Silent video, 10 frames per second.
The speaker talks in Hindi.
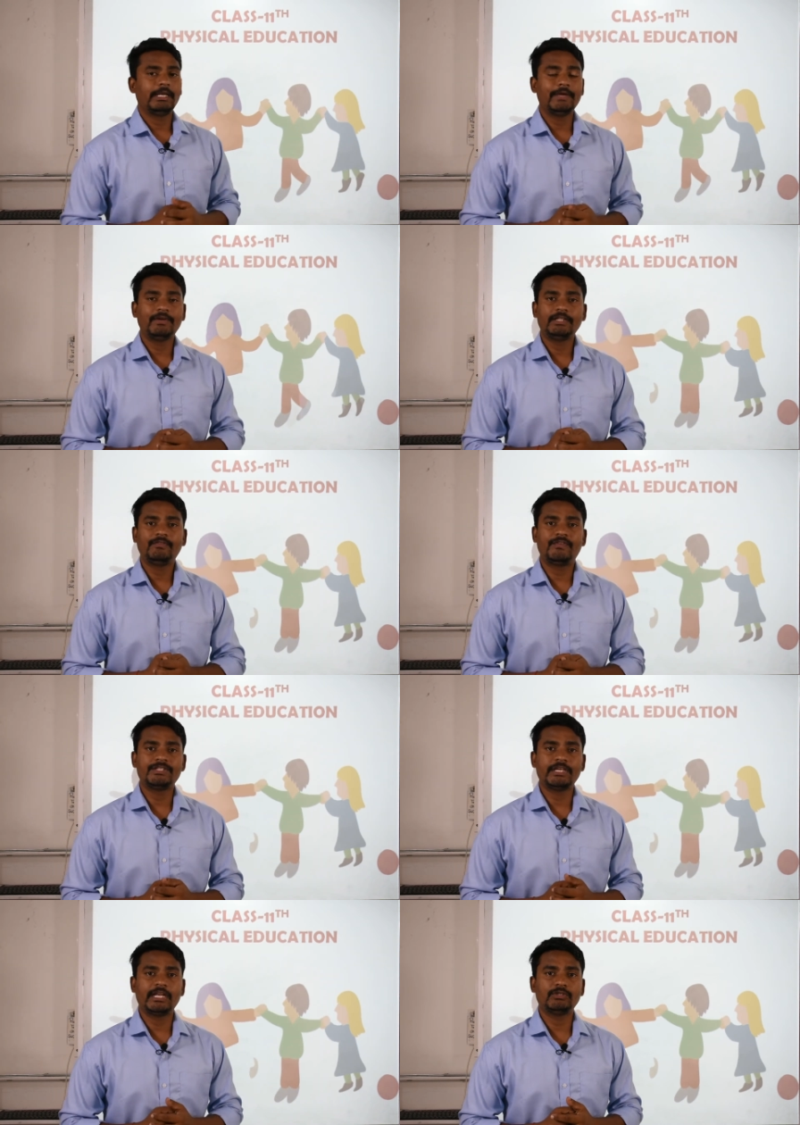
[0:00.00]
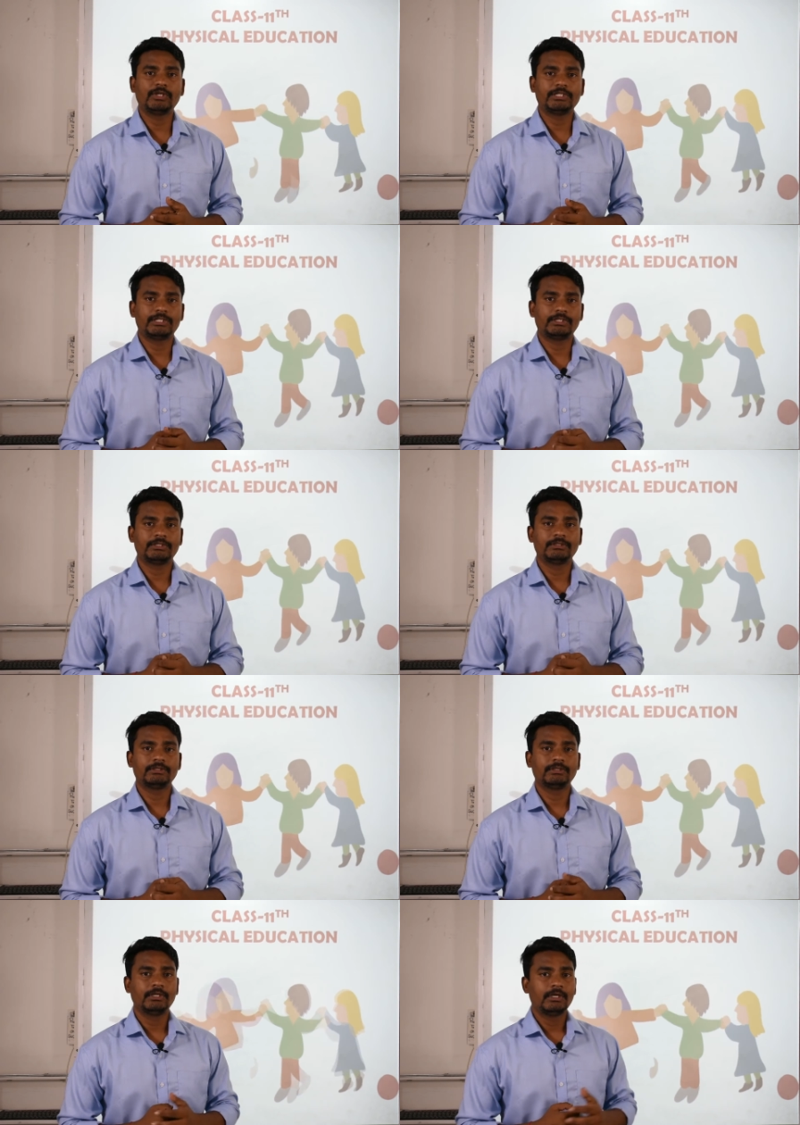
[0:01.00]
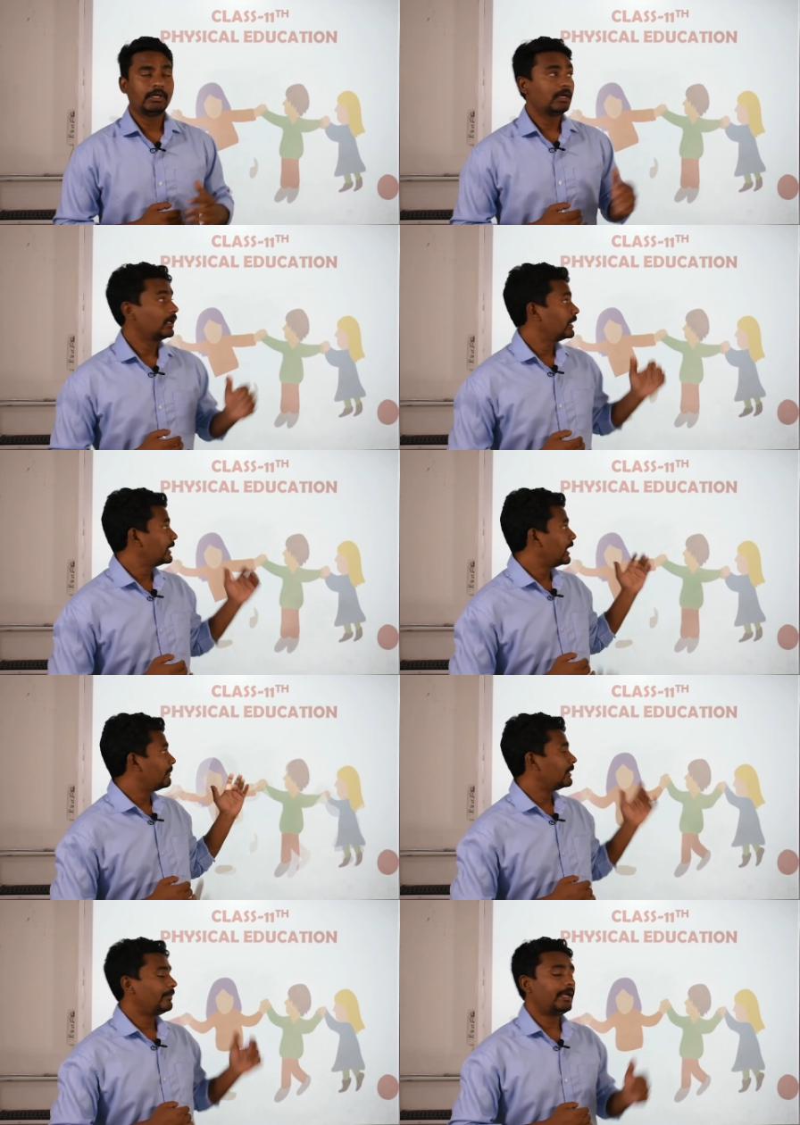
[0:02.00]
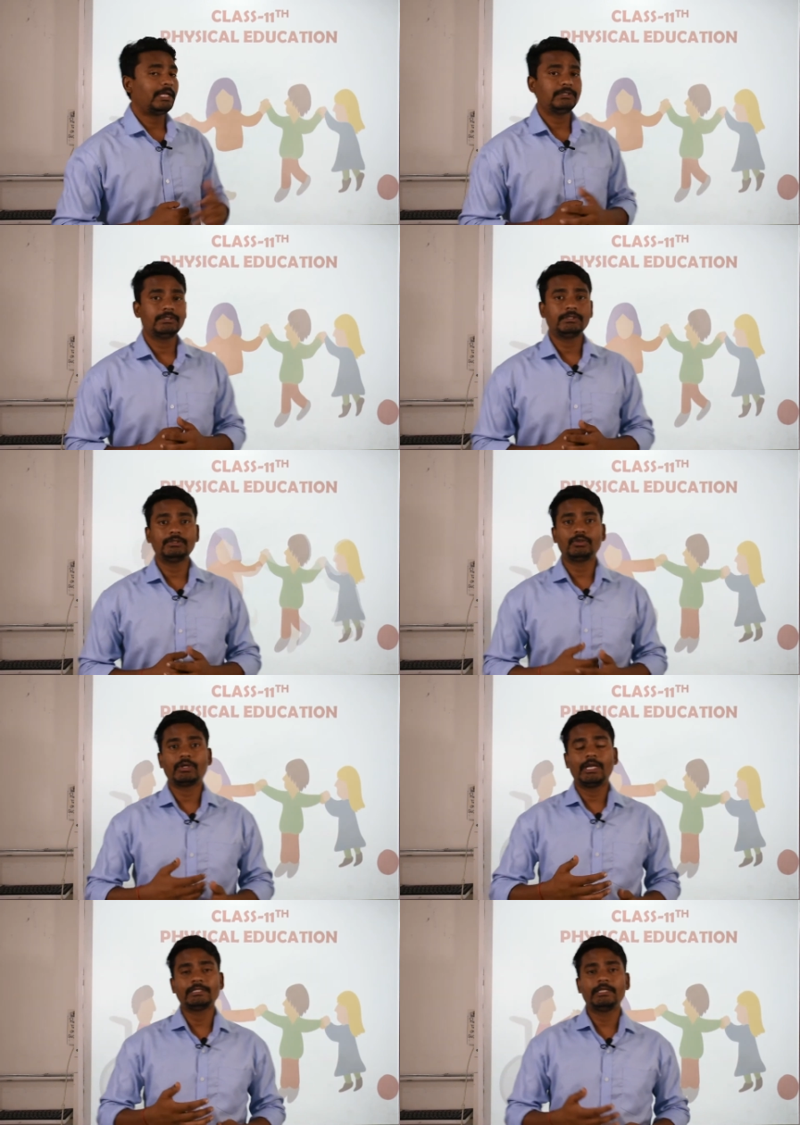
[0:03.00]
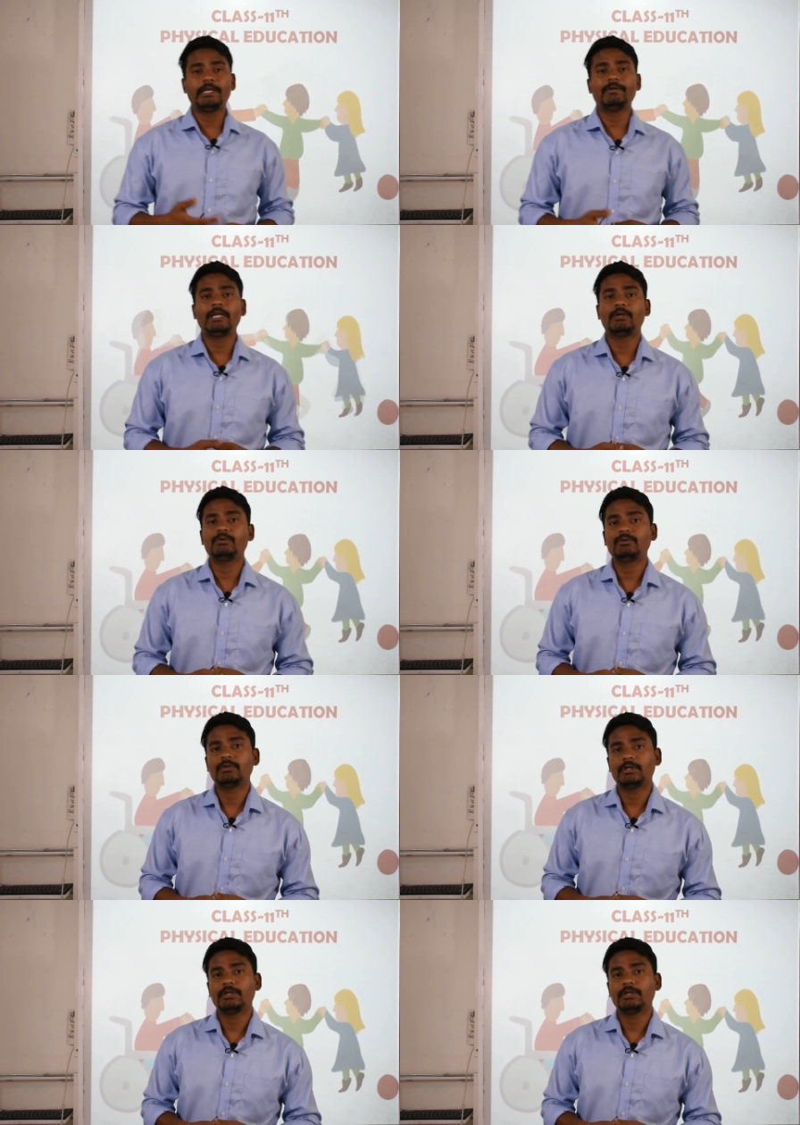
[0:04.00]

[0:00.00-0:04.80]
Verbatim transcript: इलेवंथ फिज़िकल एजुकेशन यहाँ पर मैं आज जो क्लास लेने वाला हूँ